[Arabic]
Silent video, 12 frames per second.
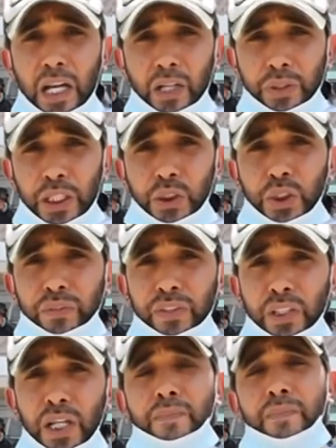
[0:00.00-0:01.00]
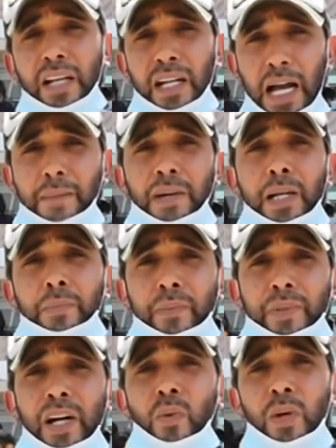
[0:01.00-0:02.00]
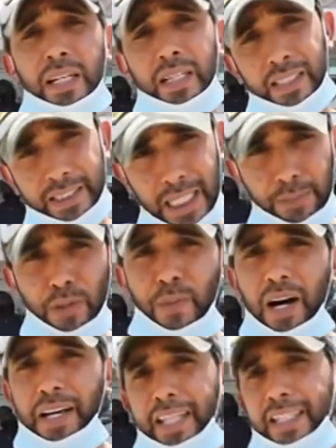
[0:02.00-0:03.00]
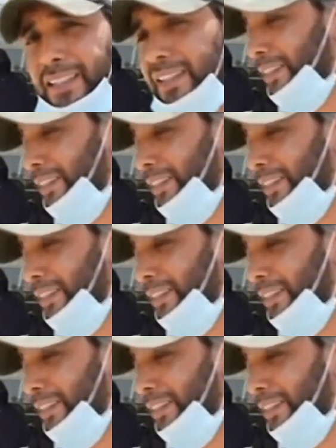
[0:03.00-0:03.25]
خلونا نشوف اليوم عملهم الأول تابعوا معنا